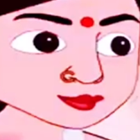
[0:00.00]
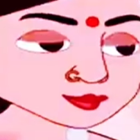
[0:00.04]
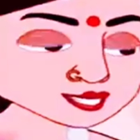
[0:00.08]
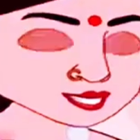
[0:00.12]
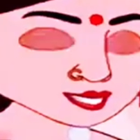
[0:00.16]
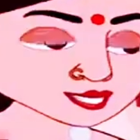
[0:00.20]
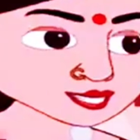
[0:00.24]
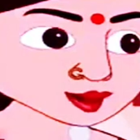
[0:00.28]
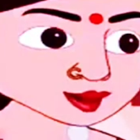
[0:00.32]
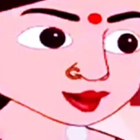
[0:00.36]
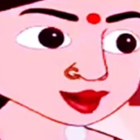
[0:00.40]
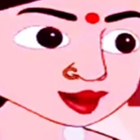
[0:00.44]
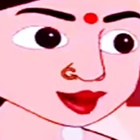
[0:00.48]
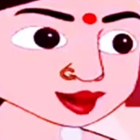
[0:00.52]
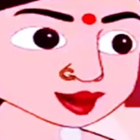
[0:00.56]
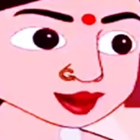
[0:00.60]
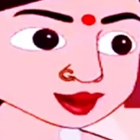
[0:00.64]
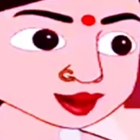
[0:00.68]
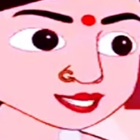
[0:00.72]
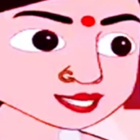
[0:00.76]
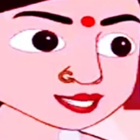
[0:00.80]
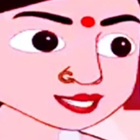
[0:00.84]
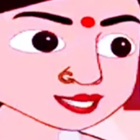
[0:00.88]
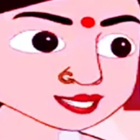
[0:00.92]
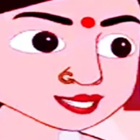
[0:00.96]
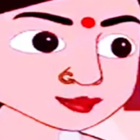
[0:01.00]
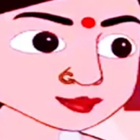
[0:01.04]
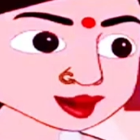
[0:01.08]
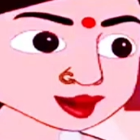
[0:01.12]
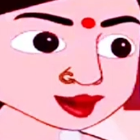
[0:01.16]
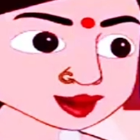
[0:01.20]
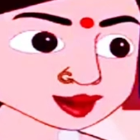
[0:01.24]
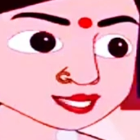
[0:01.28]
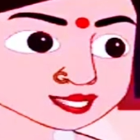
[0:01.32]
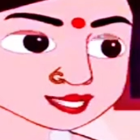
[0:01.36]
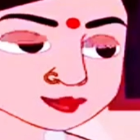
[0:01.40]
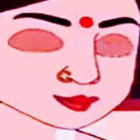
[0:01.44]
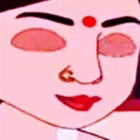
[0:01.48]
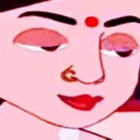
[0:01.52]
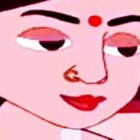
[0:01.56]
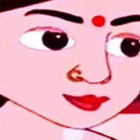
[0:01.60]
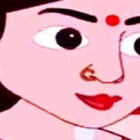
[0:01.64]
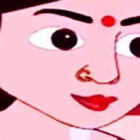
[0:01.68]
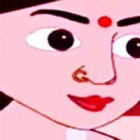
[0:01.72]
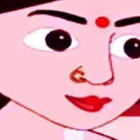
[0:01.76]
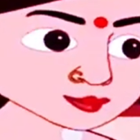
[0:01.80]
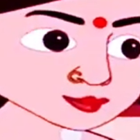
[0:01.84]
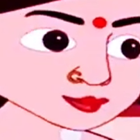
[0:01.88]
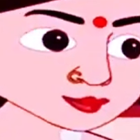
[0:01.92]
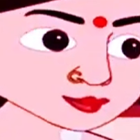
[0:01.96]
कैसी बात कर रही है माँ जी
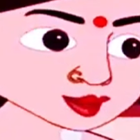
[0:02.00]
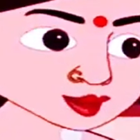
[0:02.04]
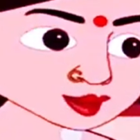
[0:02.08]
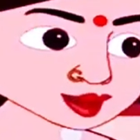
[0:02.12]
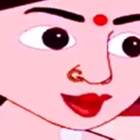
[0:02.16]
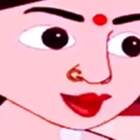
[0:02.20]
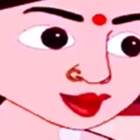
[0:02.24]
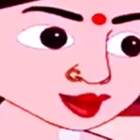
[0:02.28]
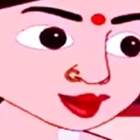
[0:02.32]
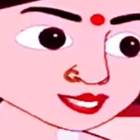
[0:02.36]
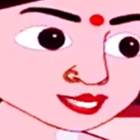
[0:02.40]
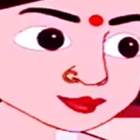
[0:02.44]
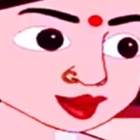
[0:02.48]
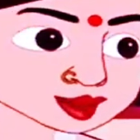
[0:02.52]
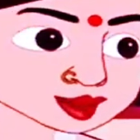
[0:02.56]
सारी